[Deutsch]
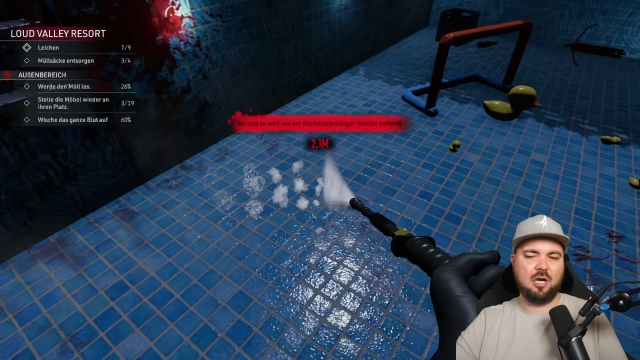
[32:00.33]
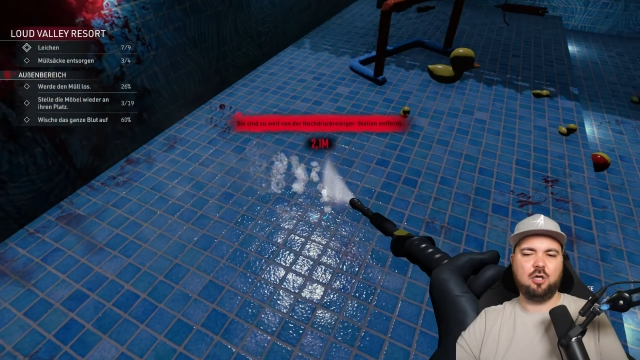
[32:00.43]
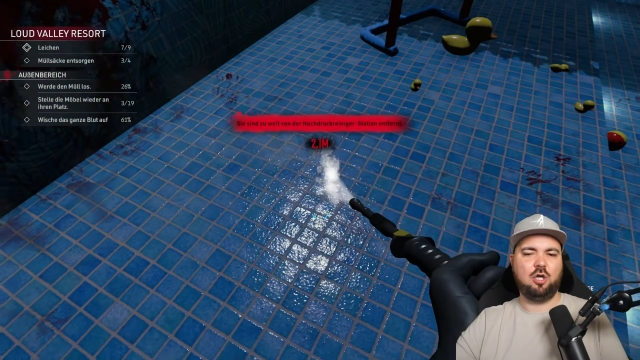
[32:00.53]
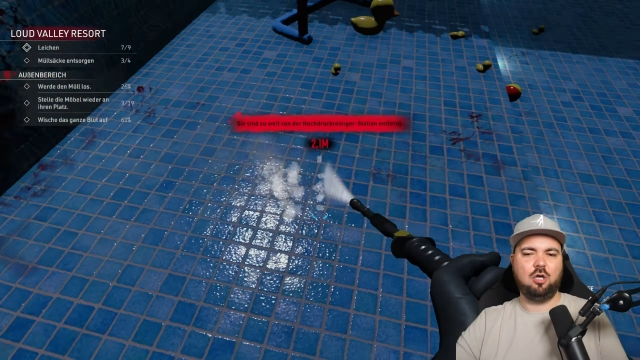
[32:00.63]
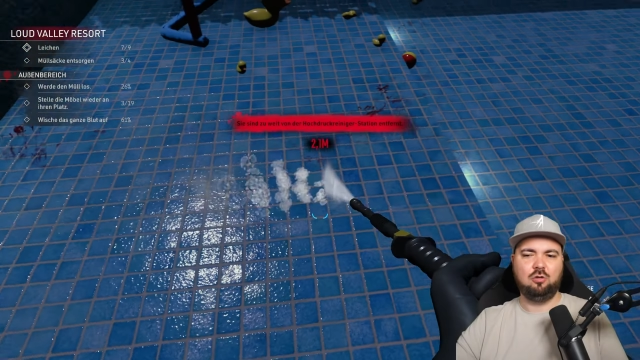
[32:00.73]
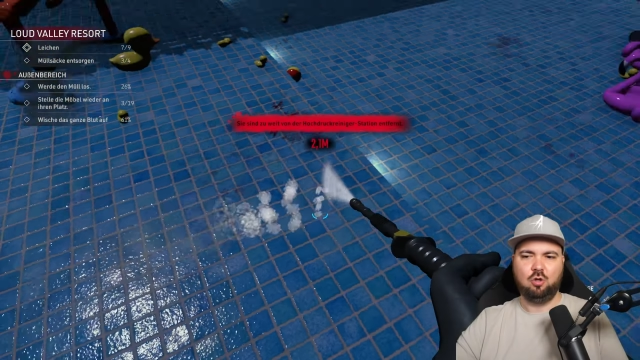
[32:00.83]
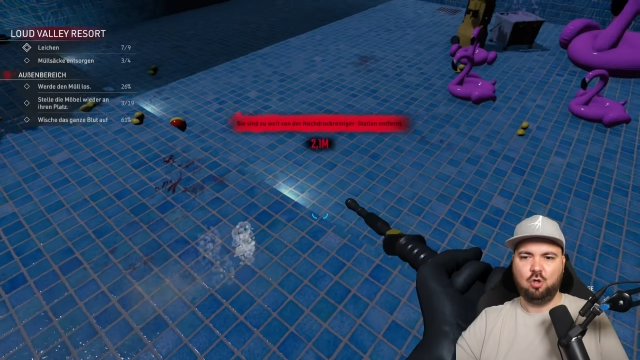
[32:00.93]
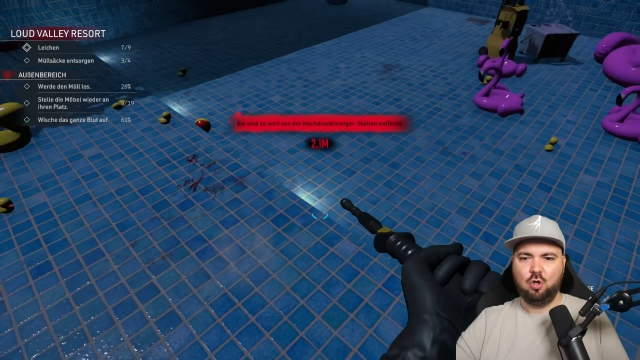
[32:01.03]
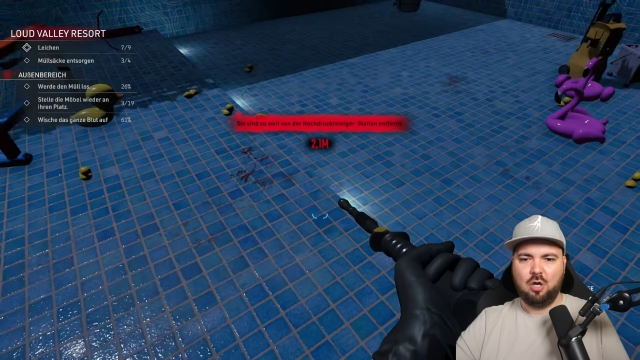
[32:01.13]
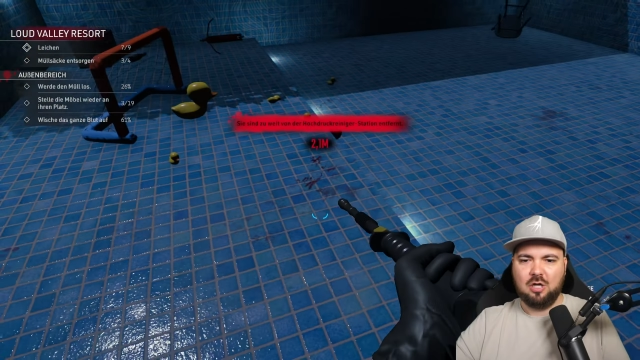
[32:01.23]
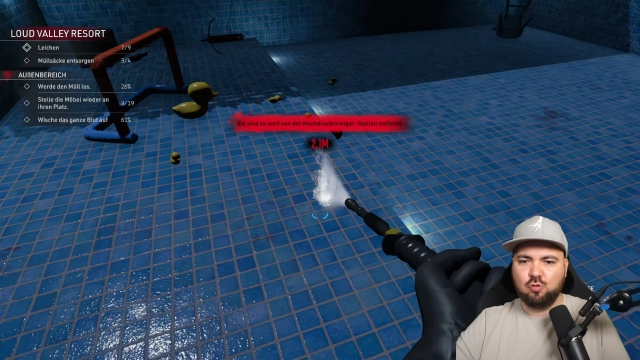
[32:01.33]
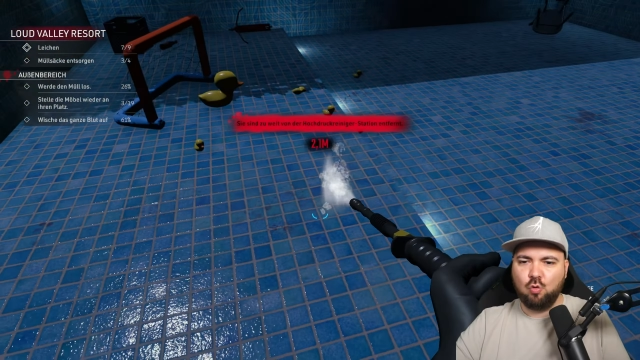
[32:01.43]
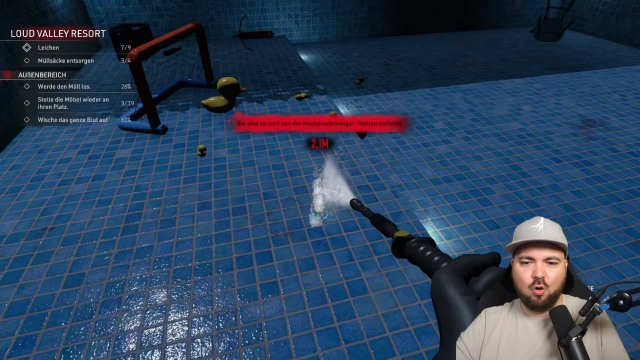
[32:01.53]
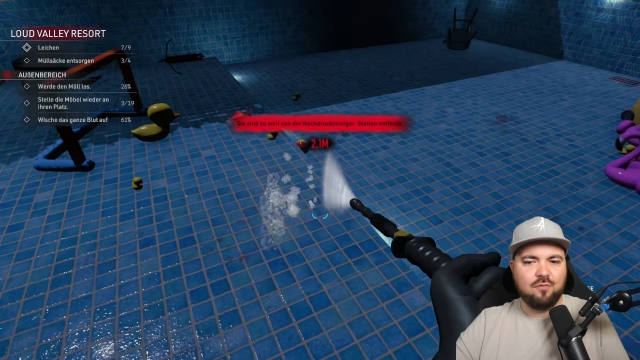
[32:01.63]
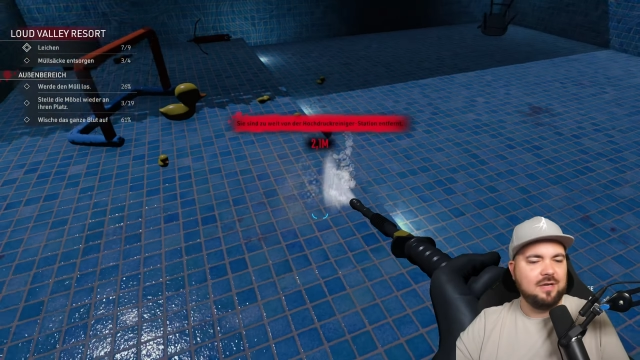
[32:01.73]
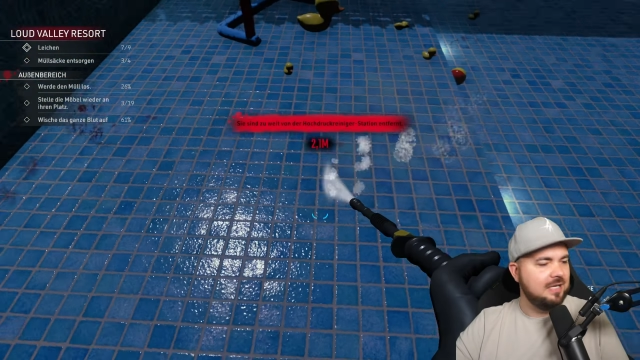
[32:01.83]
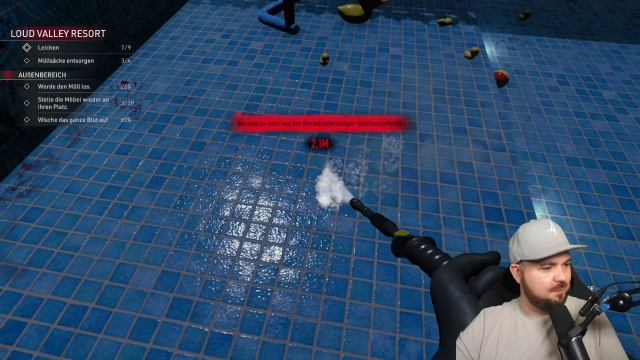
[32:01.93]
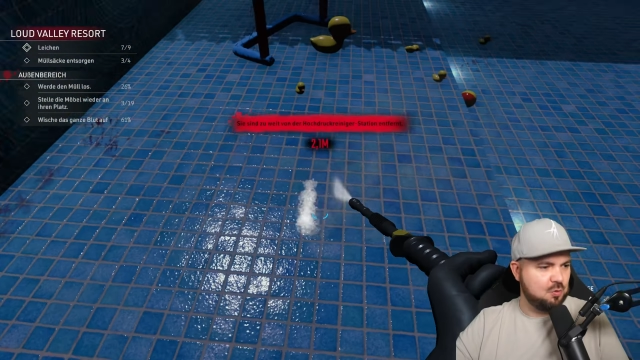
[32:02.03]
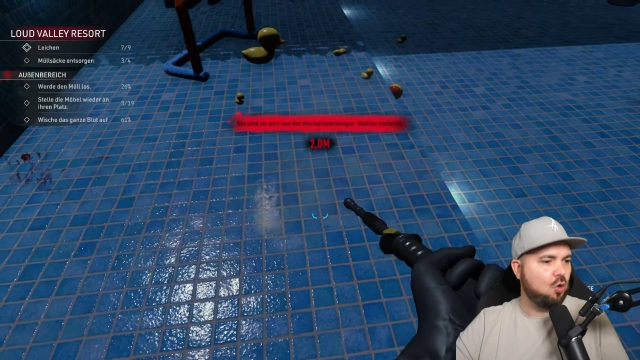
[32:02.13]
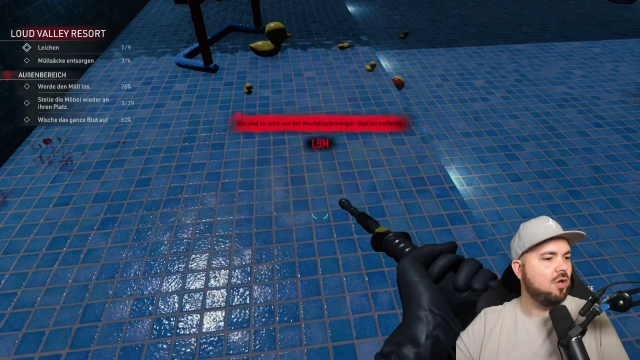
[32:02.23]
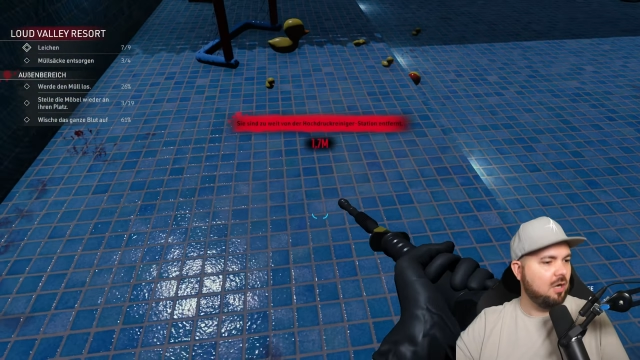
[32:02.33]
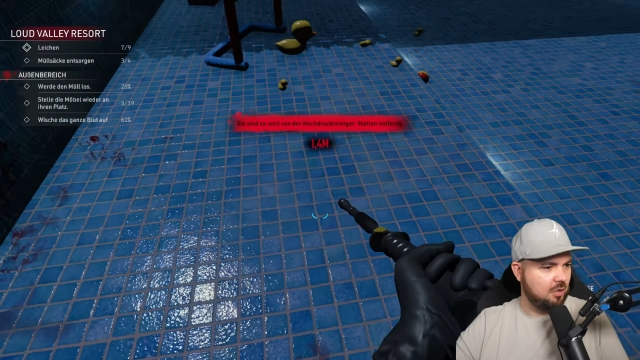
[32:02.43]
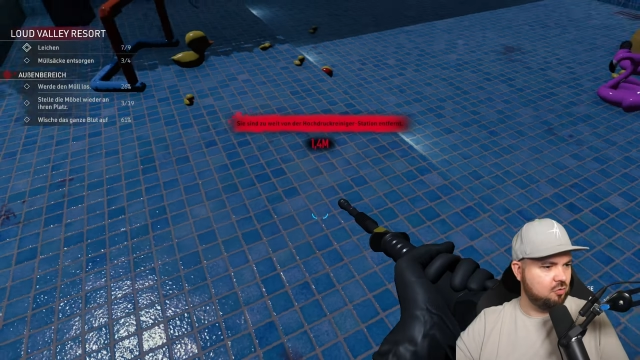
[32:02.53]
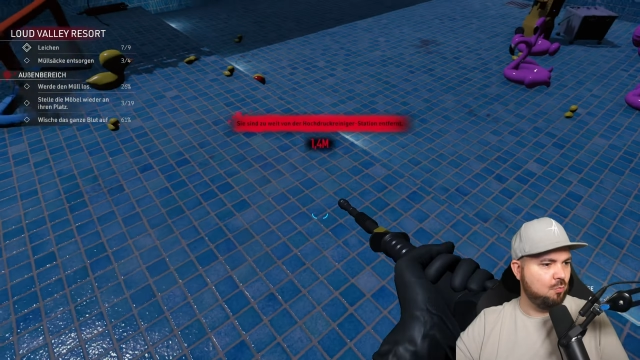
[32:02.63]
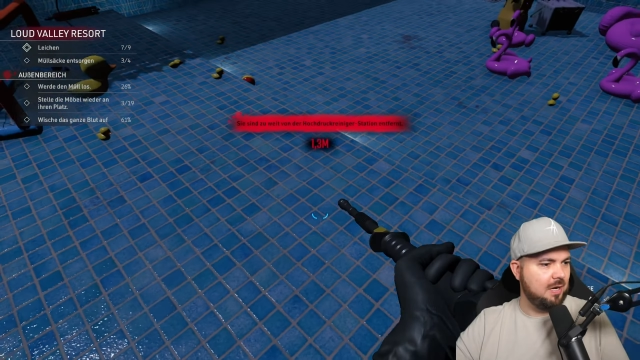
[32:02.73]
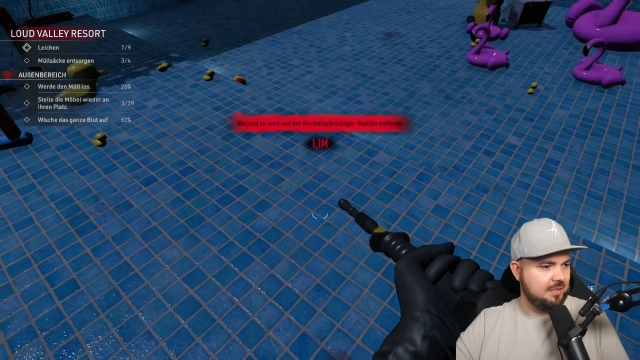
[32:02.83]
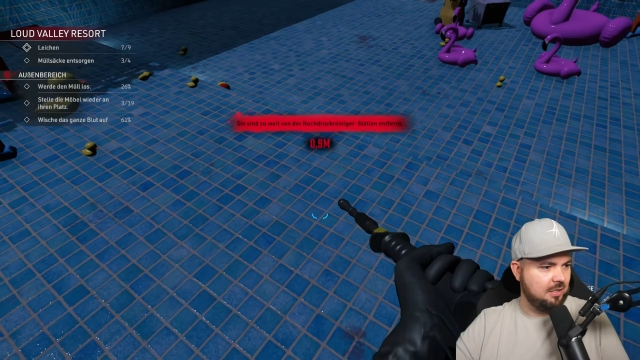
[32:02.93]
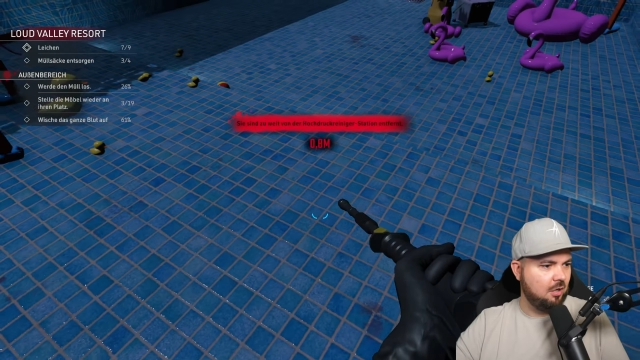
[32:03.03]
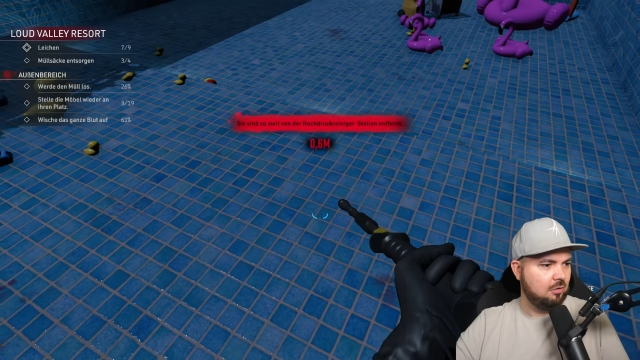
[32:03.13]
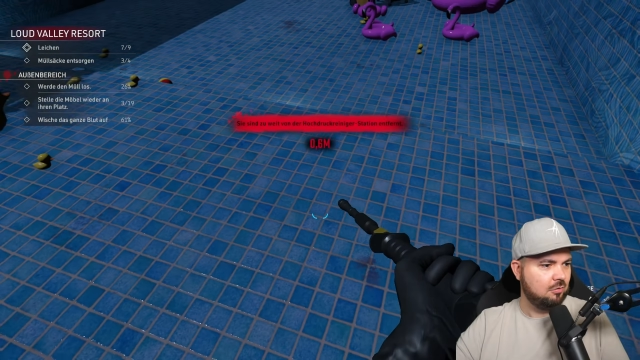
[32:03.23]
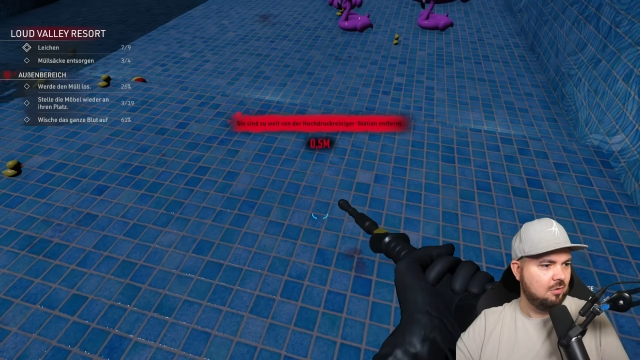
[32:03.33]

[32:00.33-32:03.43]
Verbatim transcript: hier also irgendwie nichts Besonderes. Und bei dir?